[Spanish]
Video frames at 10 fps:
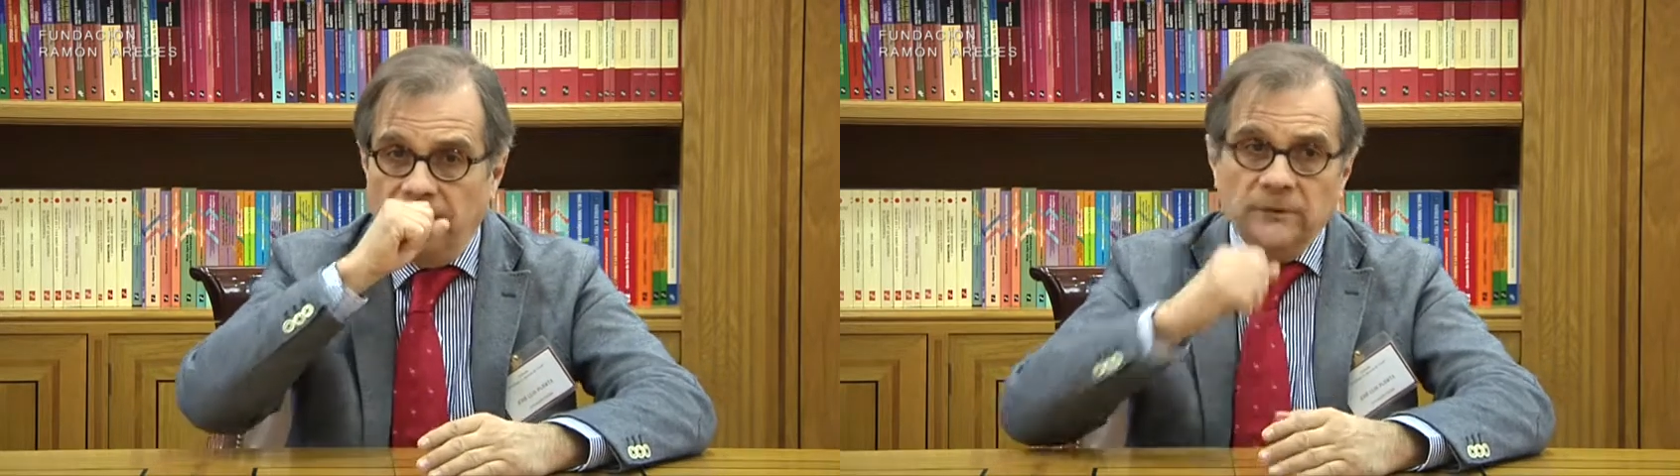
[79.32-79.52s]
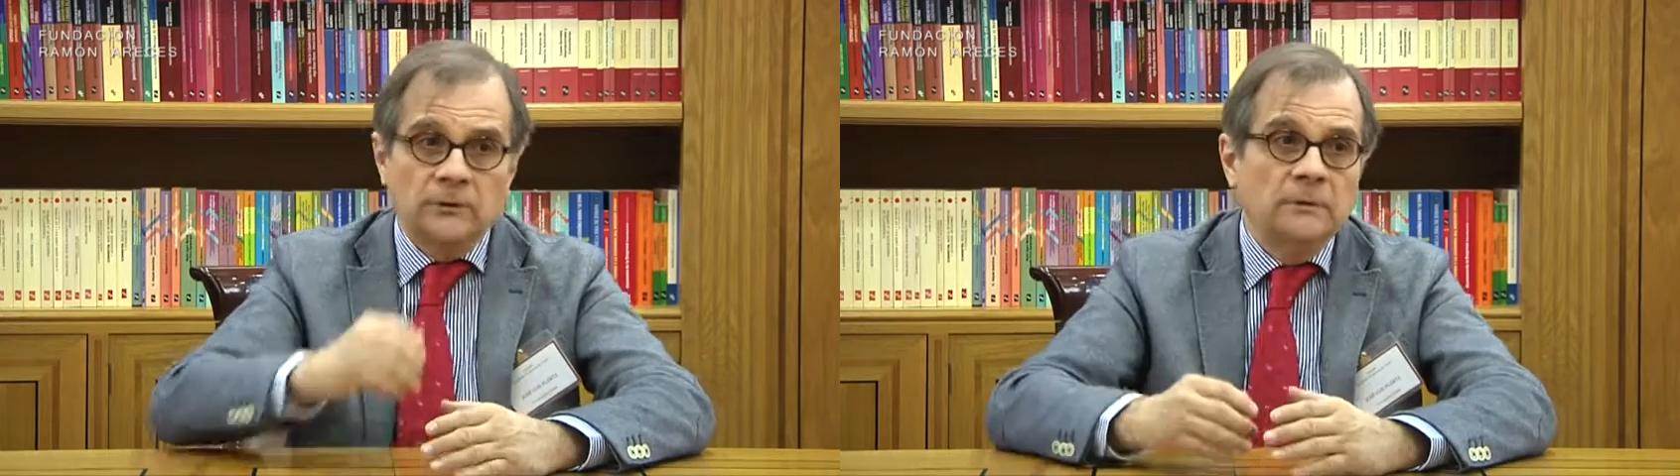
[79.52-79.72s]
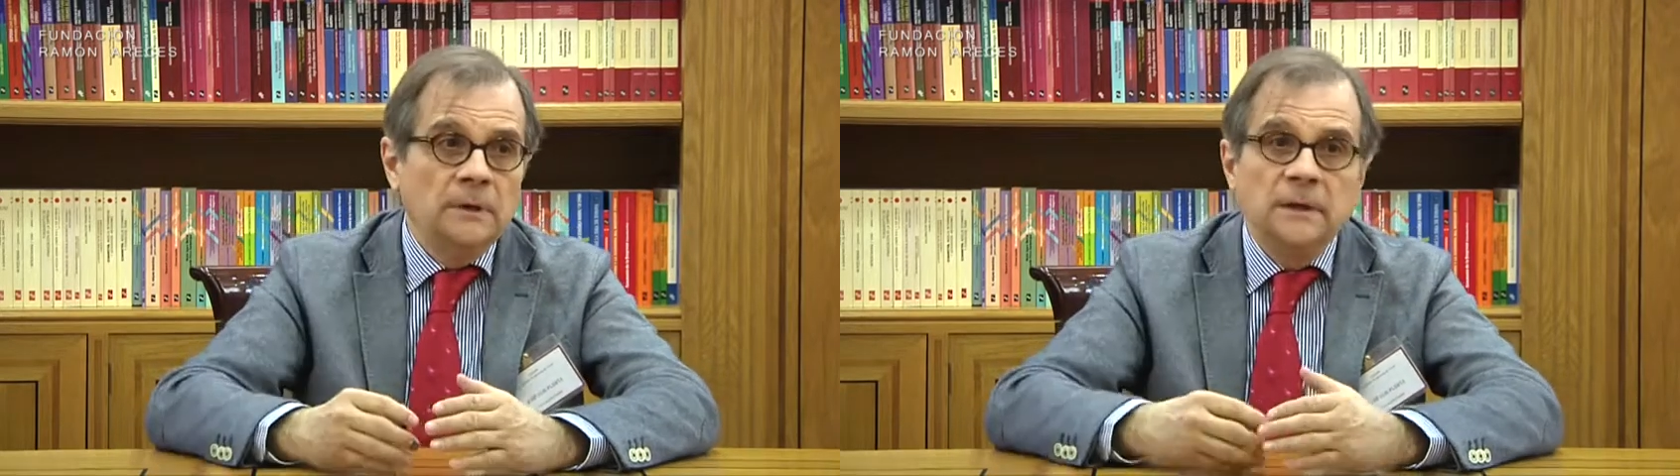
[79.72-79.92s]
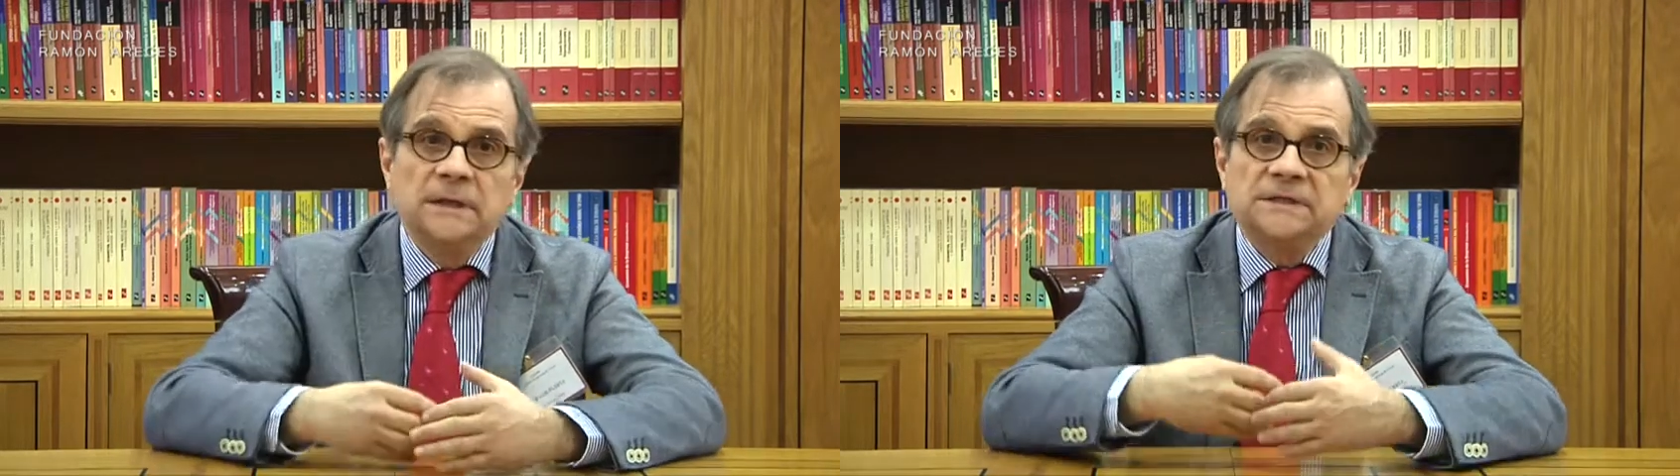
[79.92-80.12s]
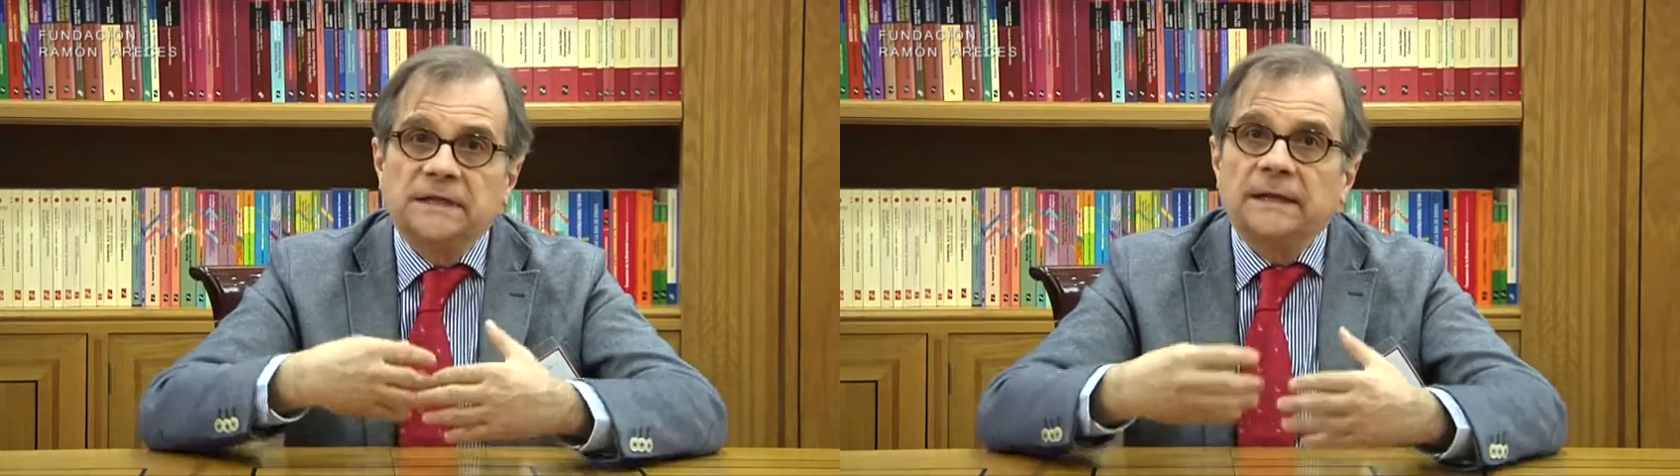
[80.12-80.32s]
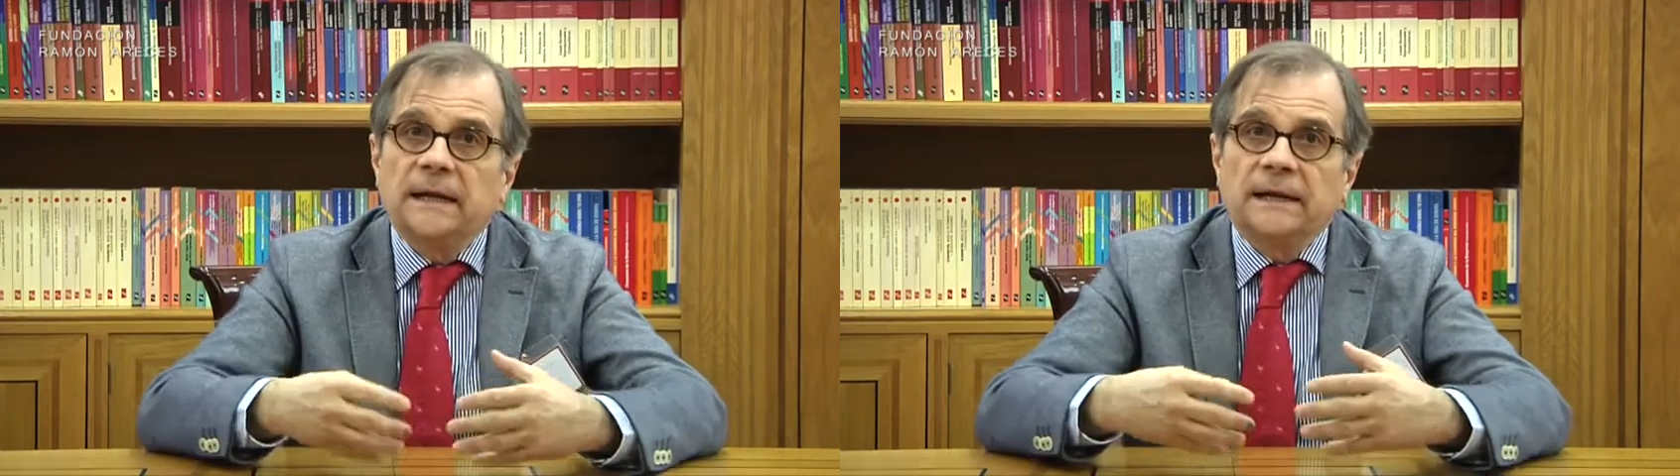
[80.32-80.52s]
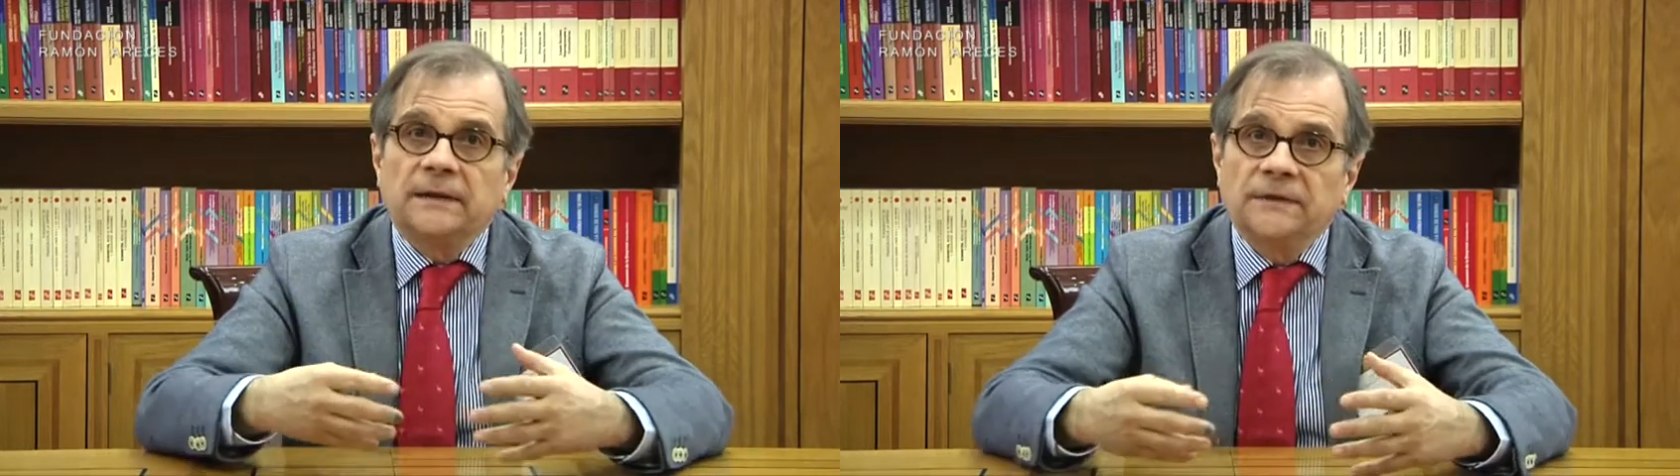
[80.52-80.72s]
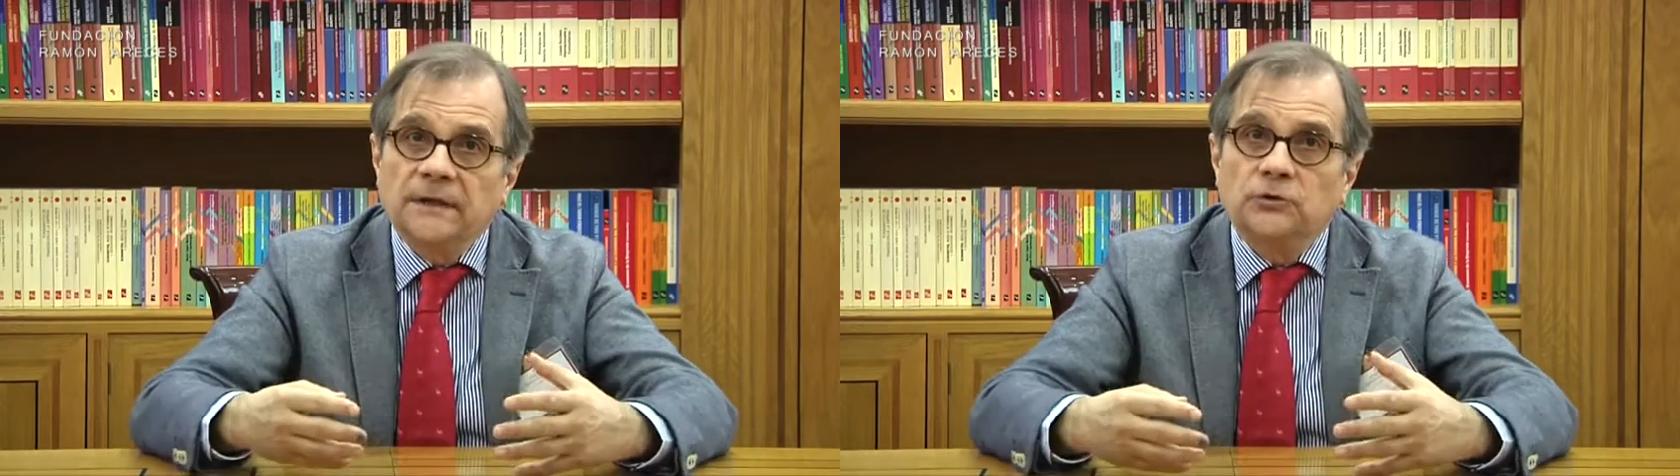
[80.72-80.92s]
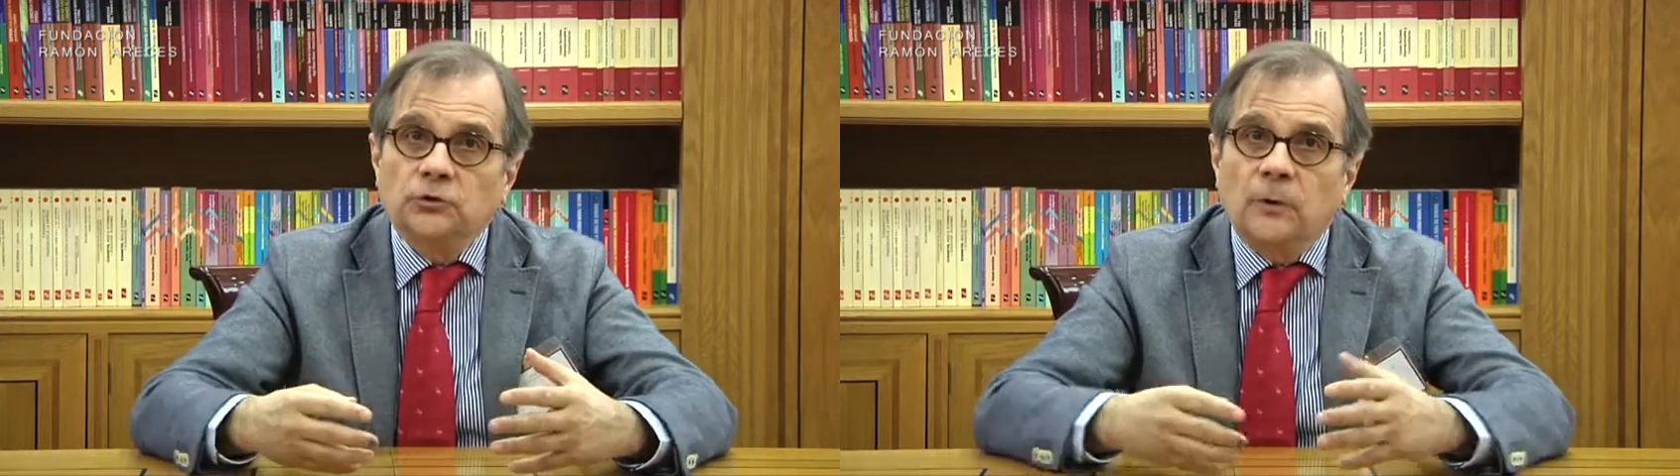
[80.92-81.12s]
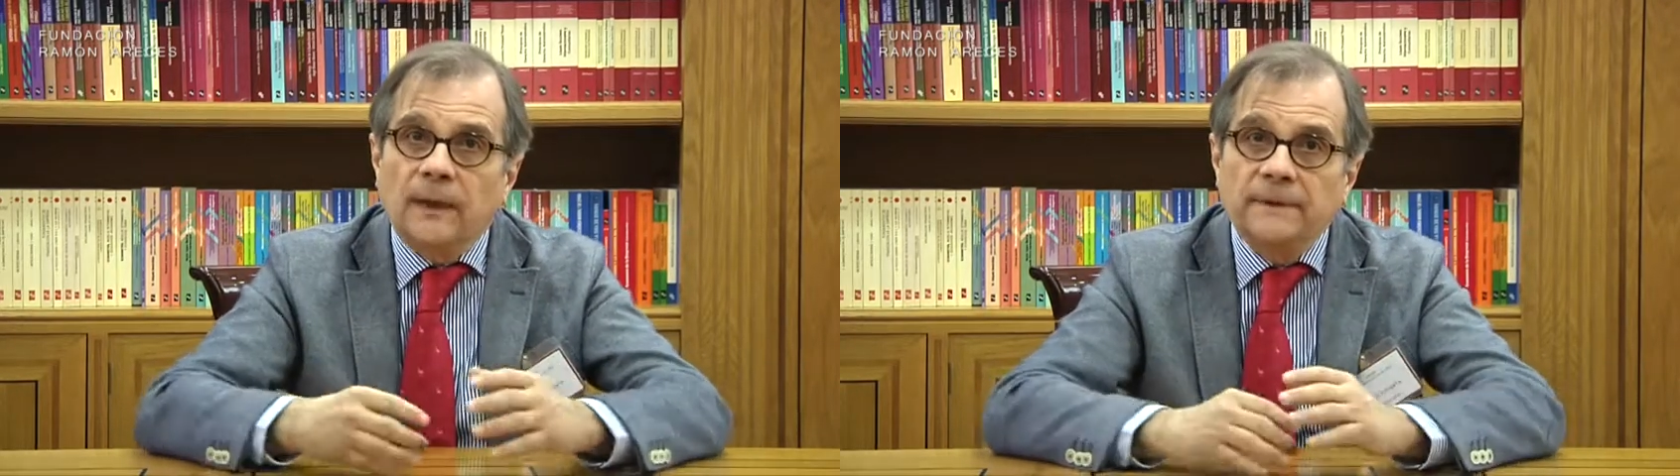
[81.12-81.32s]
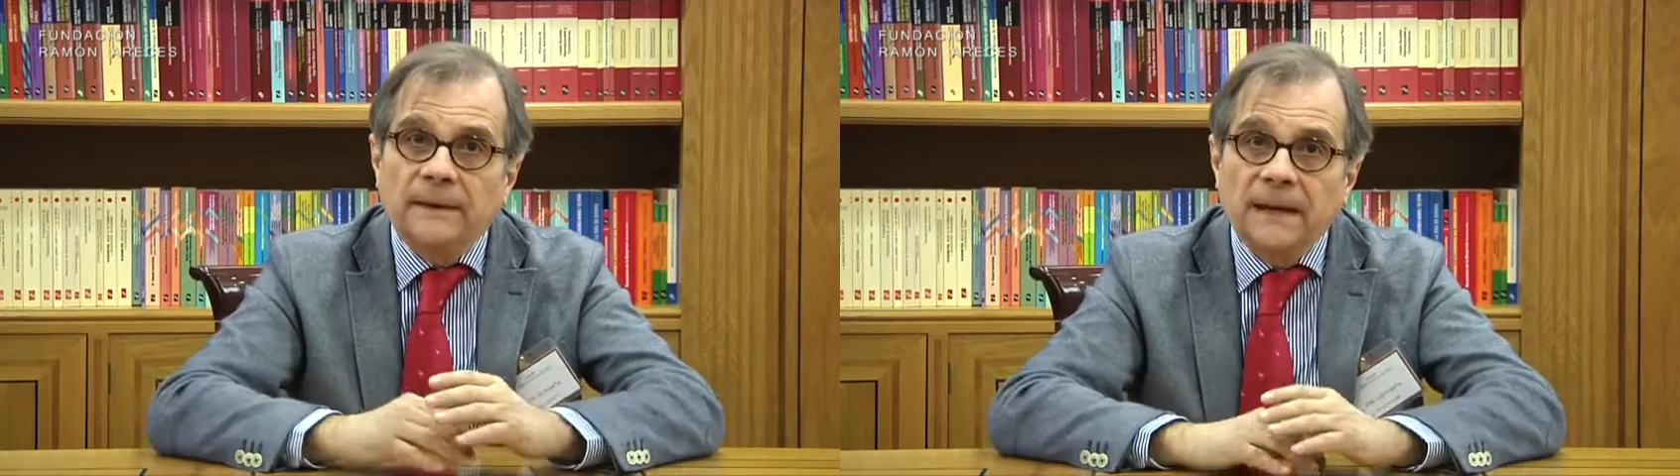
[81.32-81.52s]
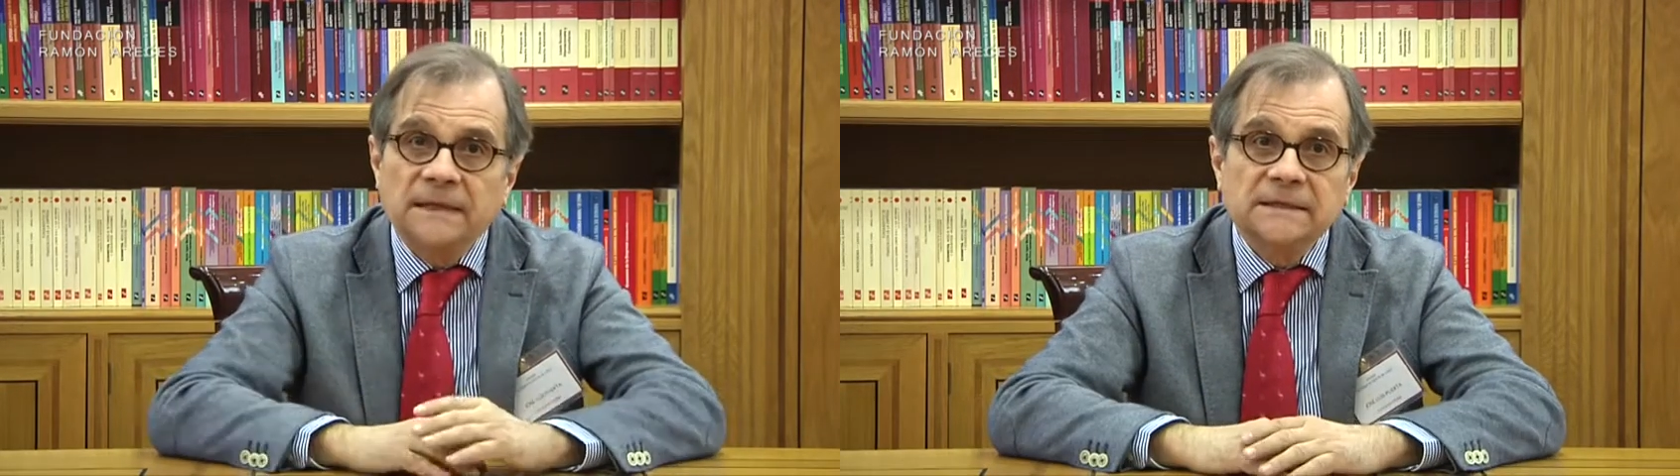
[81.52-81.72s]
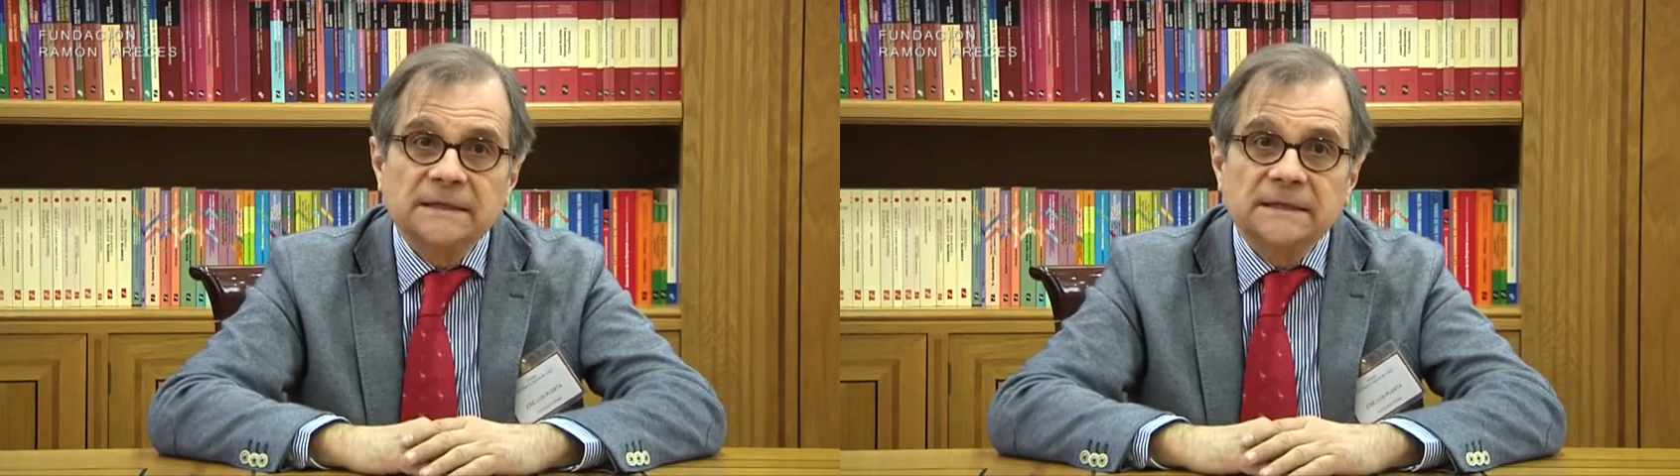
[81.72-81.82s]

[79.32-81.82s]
perdón, sigue creciendo todavía más